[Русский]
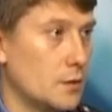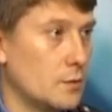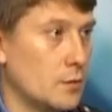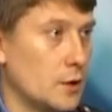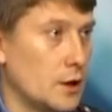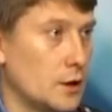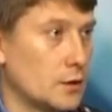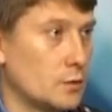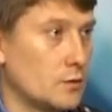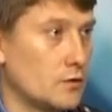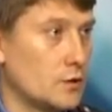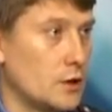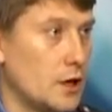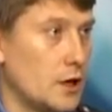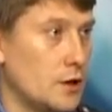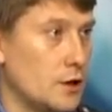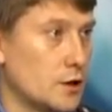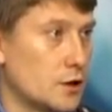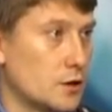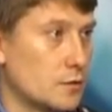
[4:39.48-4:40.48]
Поэтому в
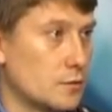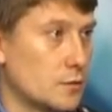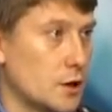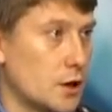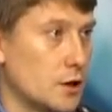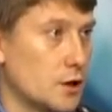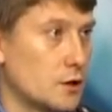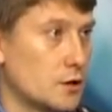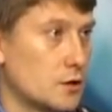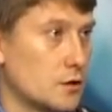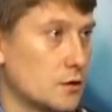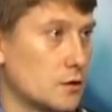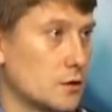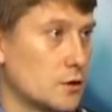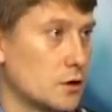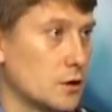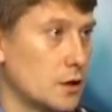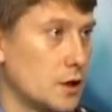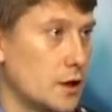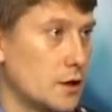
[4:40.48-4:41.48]
дальнейшем, конечно,
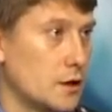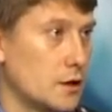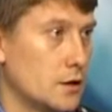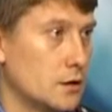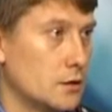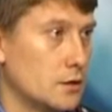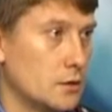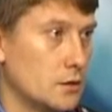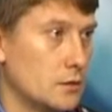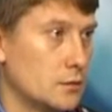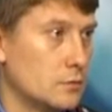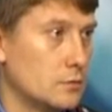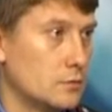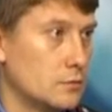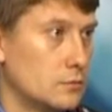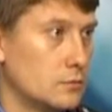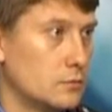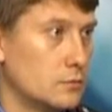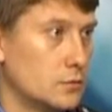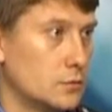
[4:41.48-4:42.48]
желание э,
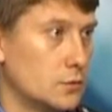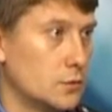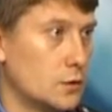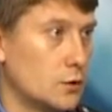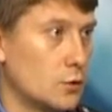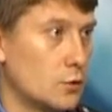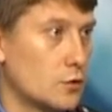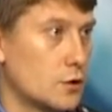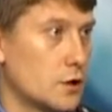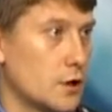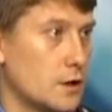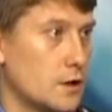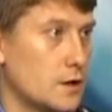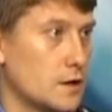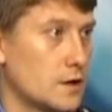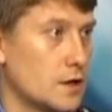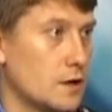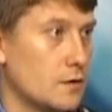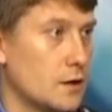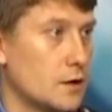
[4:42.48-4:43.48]
нарушать,
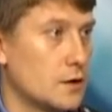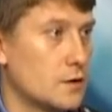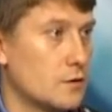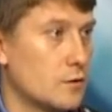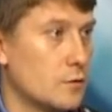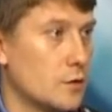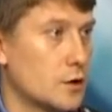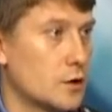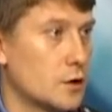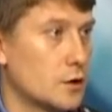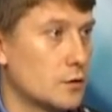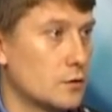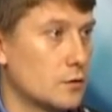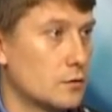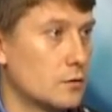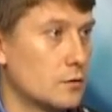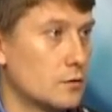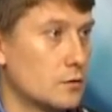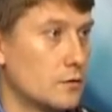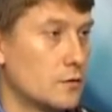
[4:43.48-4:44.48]
оставлять свою
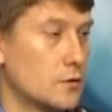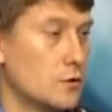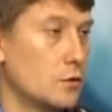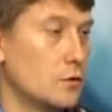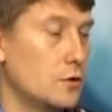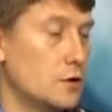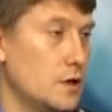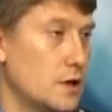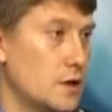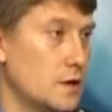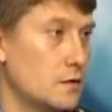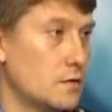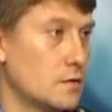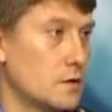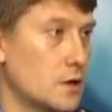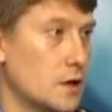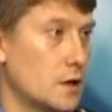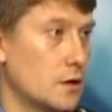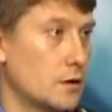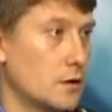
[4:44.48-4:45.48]
машину в зоне действия
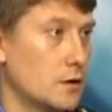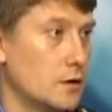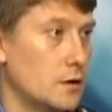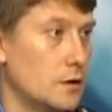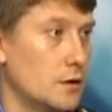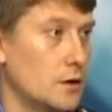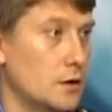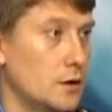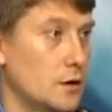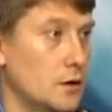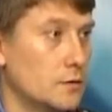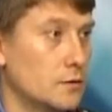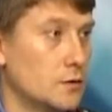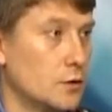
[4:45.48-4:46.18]
знака или в